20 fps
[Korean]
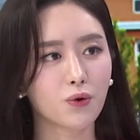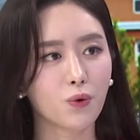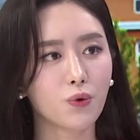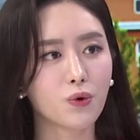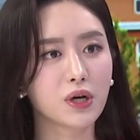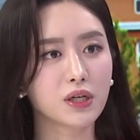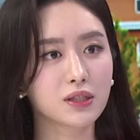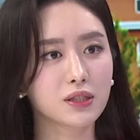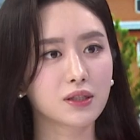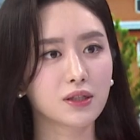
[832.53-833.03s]

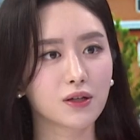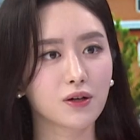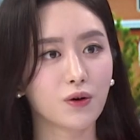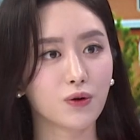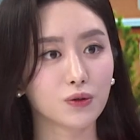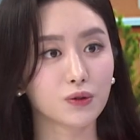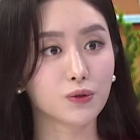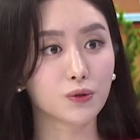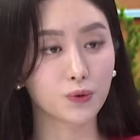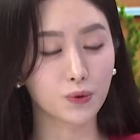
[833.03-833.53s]
오갔을
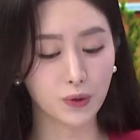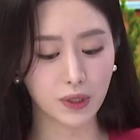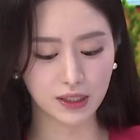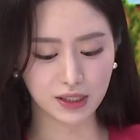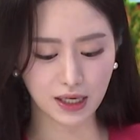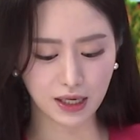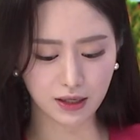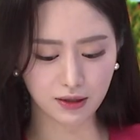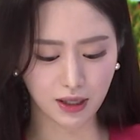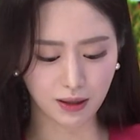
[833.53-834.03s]
것으로
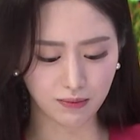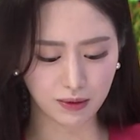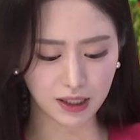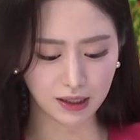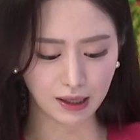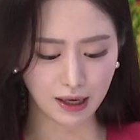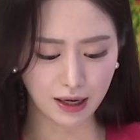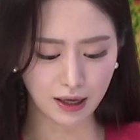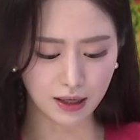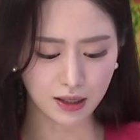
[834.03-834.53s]
예상이
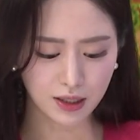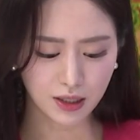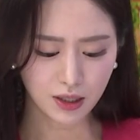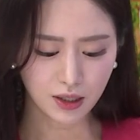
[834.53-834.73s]
됩니다.